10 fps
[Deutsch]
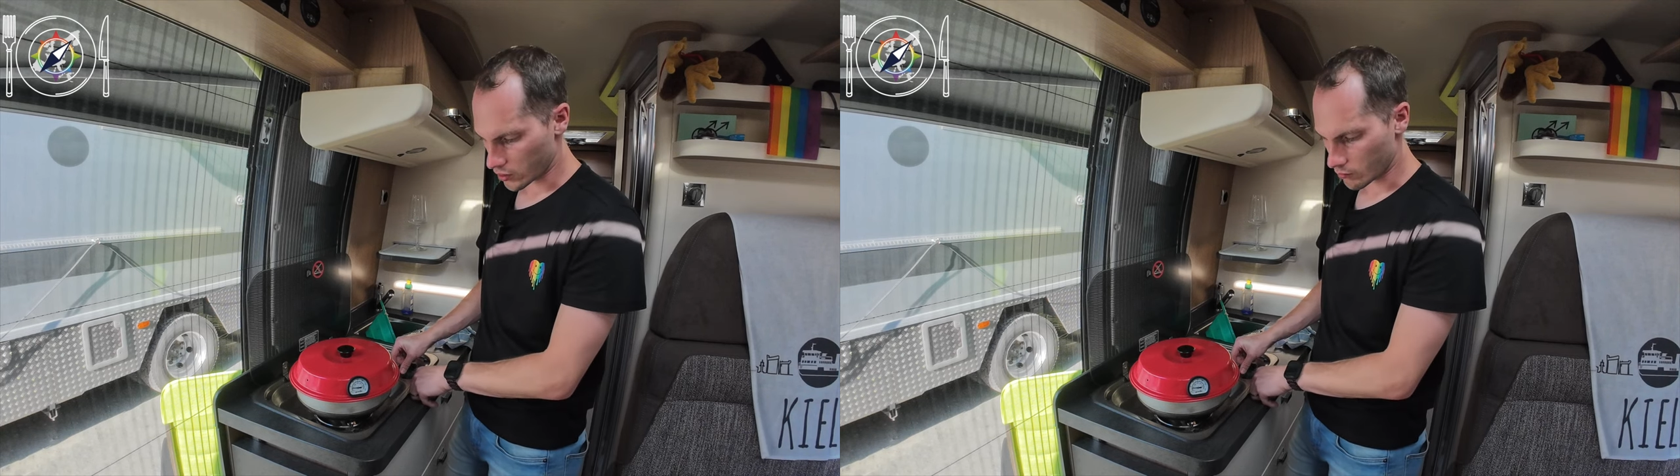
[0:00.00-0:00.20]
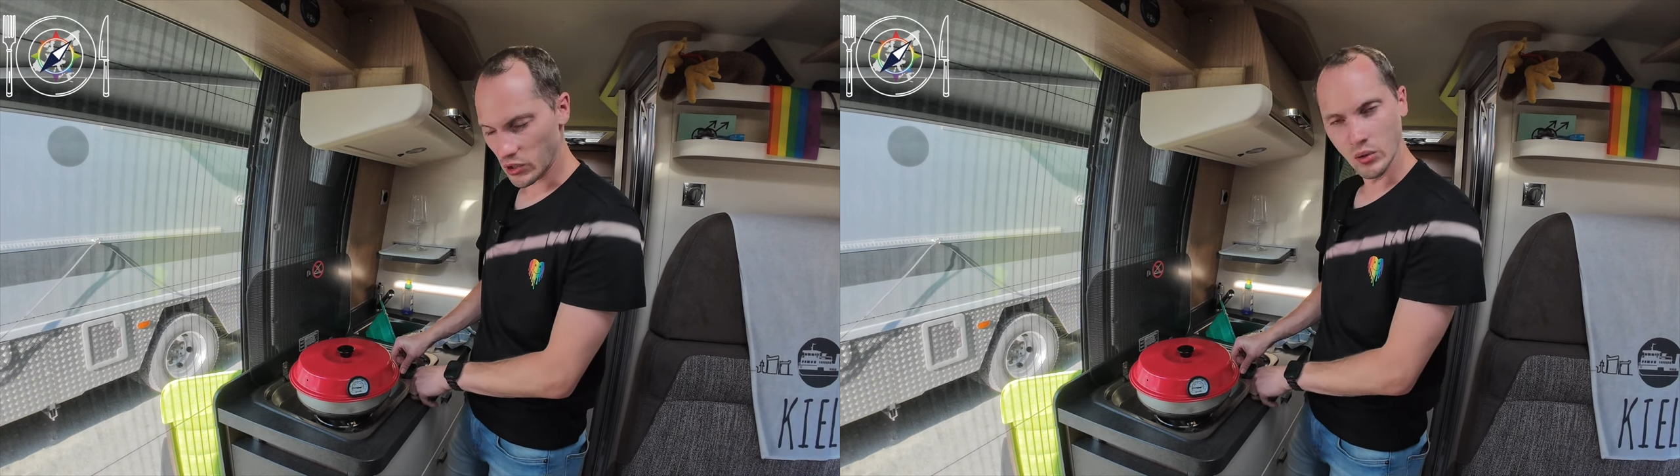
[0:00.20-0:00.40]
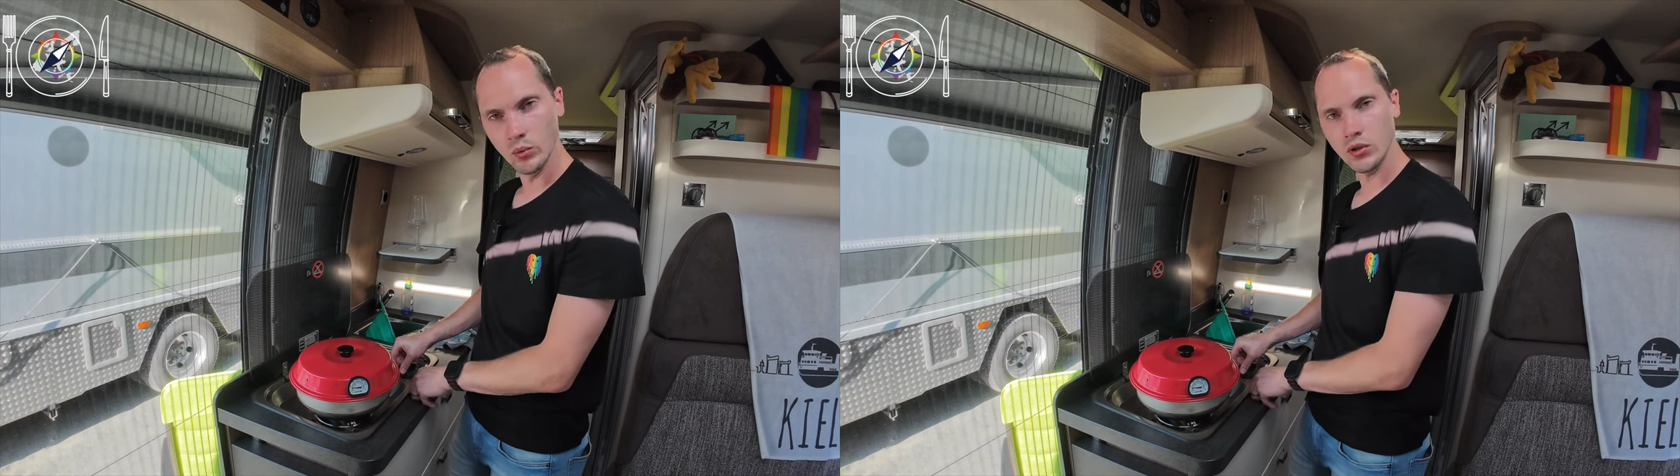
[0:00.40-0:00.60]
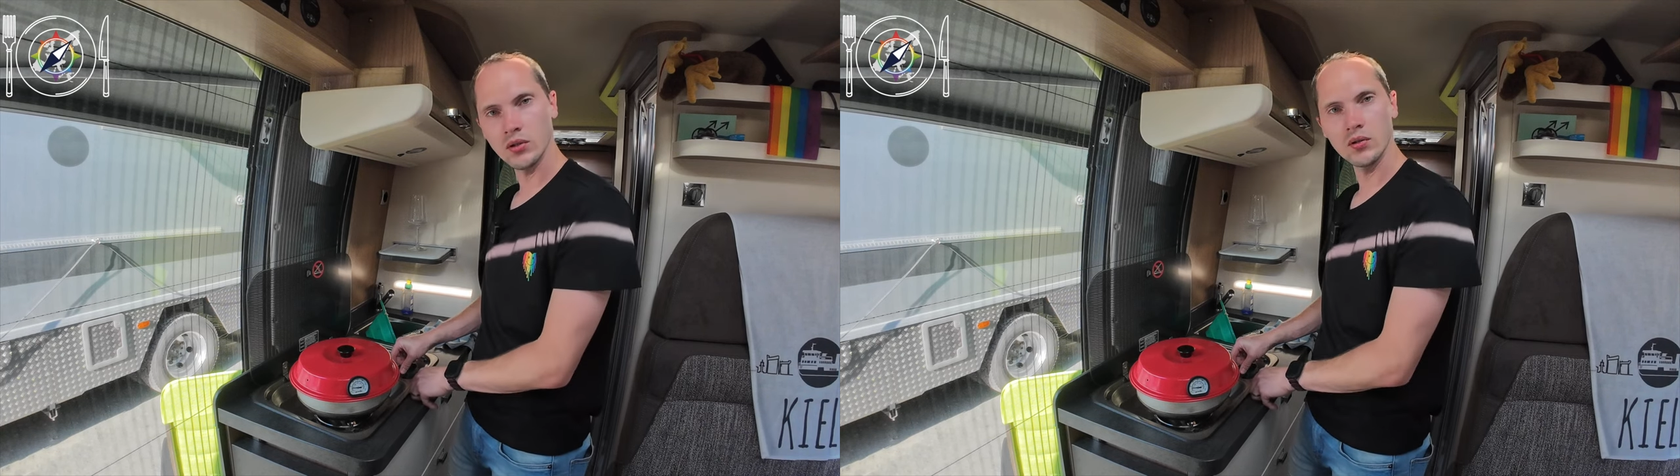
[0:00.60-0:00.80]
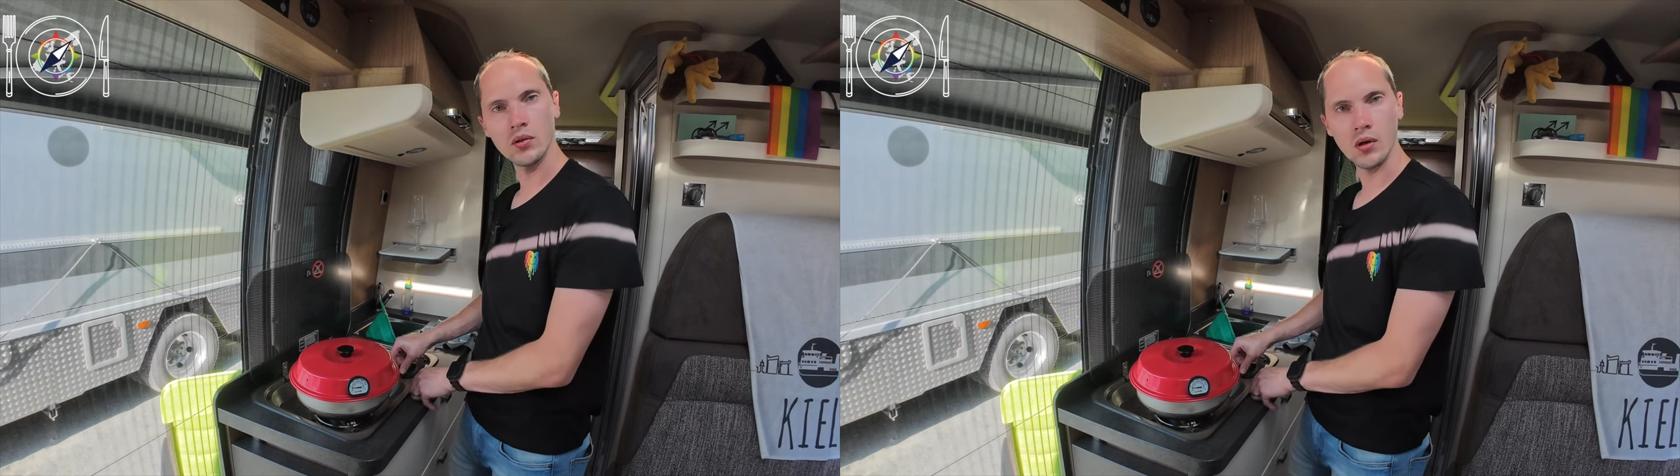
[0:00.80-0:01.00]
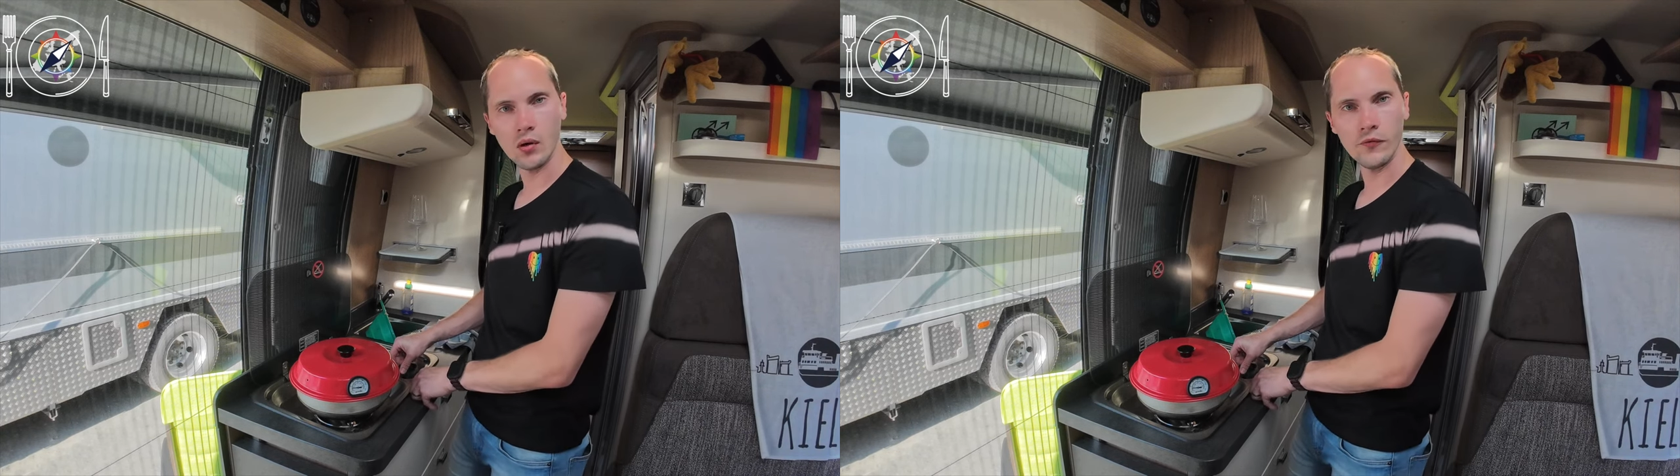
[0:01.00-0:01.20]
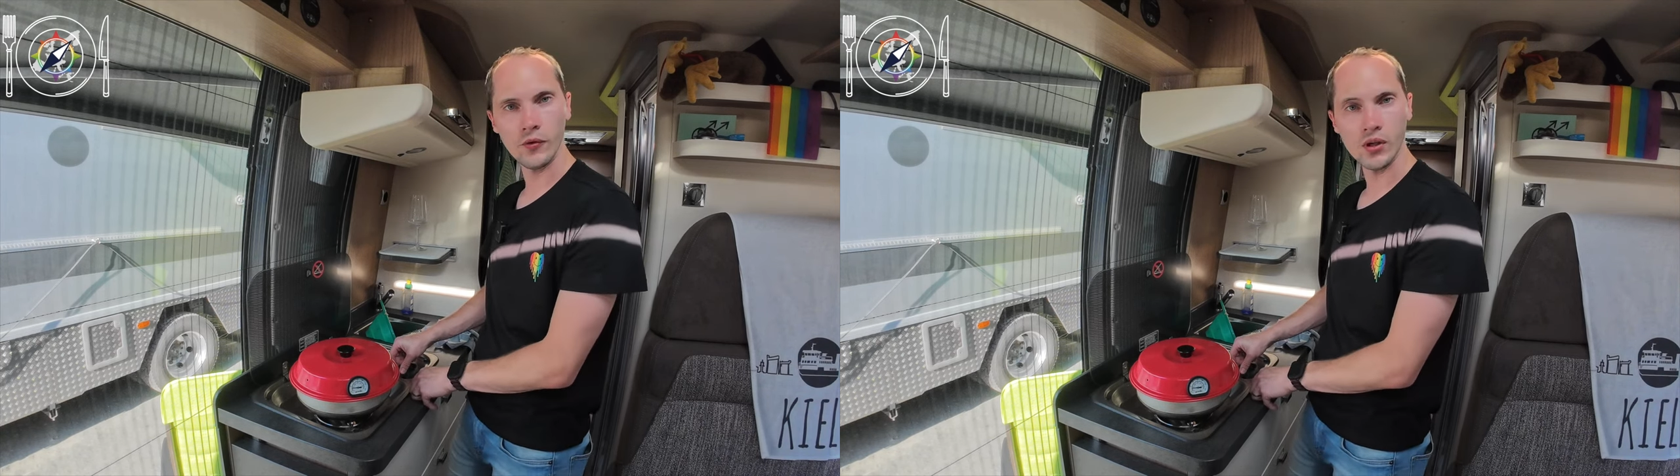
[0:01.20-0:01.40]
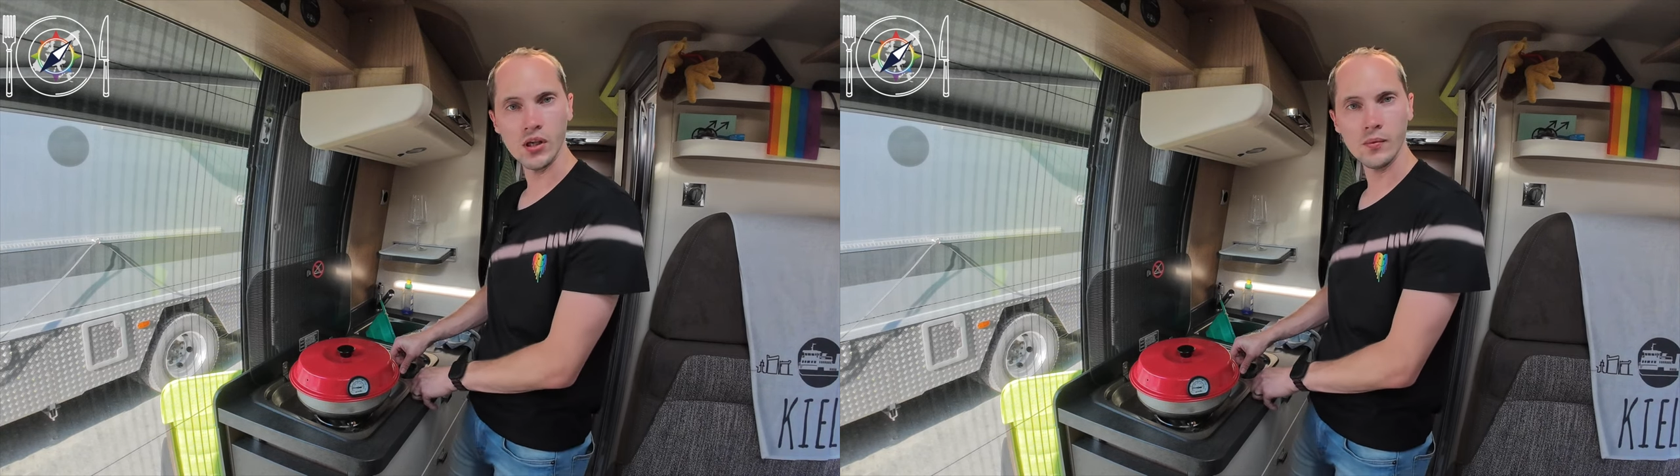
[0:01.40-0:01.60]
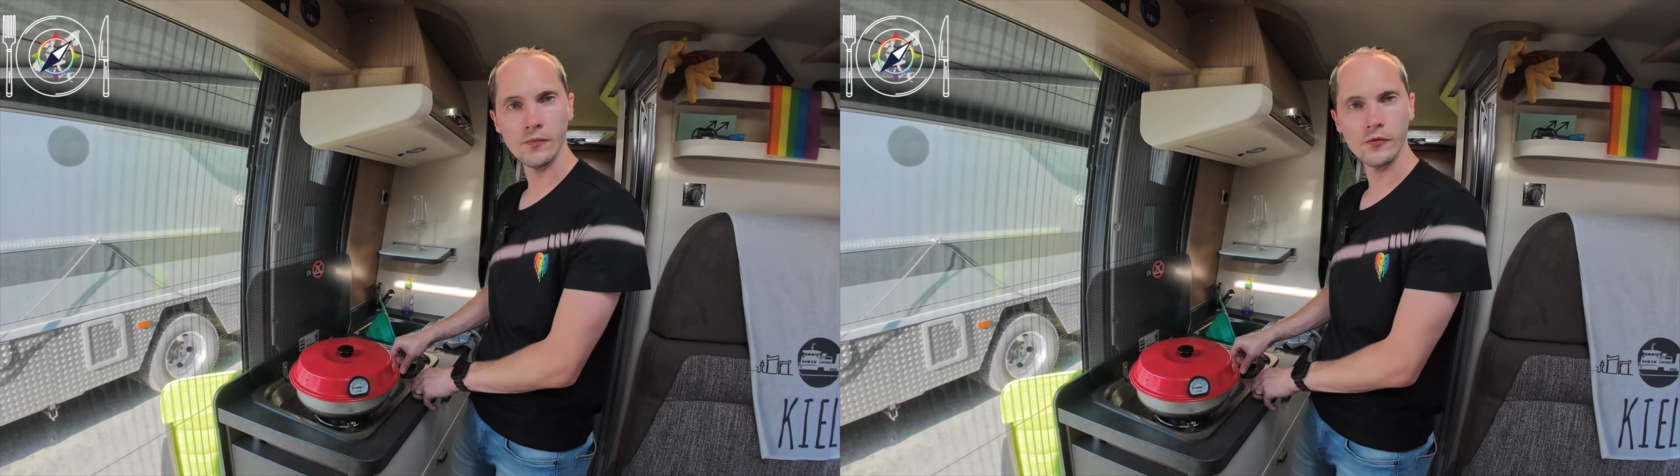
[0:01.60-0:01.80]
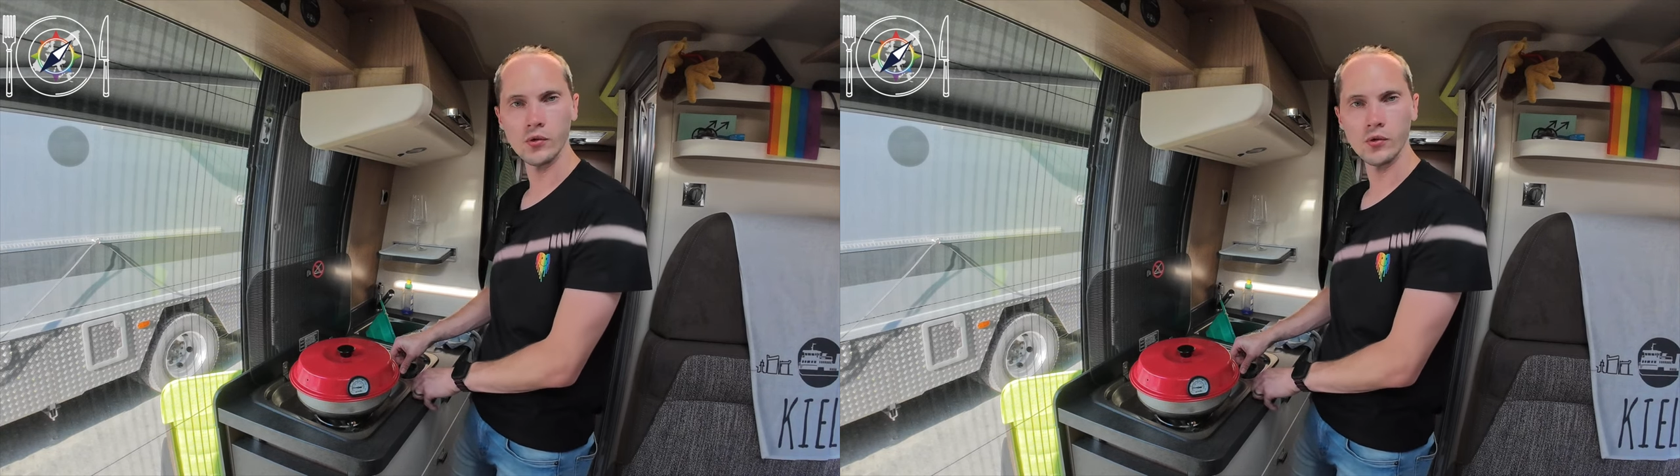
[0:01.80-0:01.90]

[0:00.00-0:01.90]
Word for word: Minuten auf Volldampf